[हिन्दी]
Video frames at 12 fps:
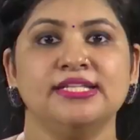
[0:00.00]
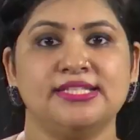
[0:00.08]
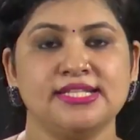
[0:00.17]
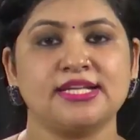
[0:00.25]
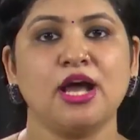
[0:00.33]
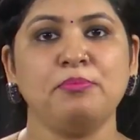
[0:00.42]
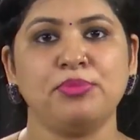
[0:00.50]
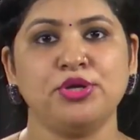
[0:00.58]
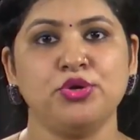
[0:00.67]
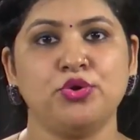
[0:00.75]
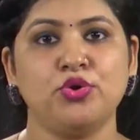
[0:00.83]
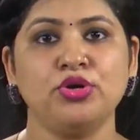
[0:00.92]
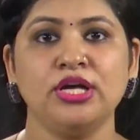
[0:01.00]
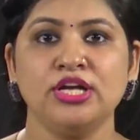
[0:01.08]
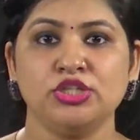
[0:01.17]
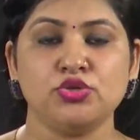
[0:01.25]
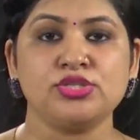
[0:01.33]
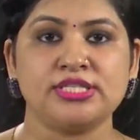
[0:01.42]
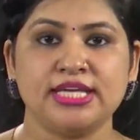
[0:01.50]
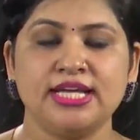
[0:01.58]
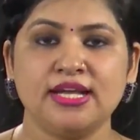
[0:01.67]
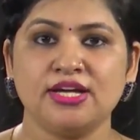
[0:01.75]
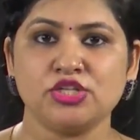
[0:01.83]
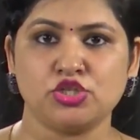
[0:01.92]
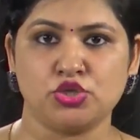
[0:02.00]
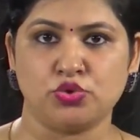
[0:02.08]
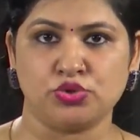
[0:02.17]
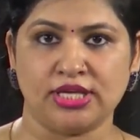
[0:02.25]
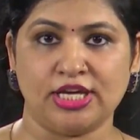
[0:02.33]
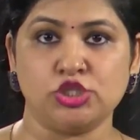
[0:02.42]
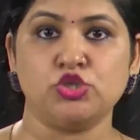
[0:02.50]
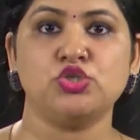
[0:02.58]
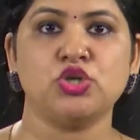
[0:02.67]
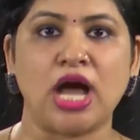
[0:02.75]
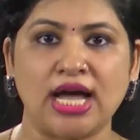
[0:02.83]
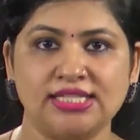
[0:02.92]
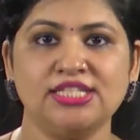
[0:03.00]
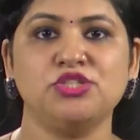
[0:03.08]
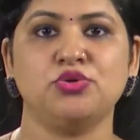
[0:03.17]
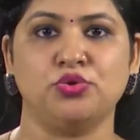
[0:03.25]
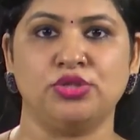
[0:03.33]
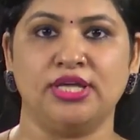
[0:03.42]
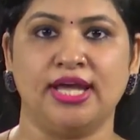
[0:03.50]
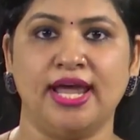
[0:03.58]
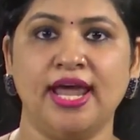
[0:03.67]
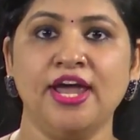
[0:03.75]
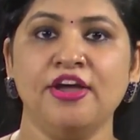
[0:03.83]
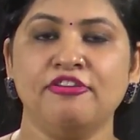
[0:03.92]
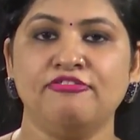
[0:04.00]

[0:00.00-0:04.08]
जिसका प्रयोग जो सेलर्स जो होते हैं जो जहाजी जो होते हैं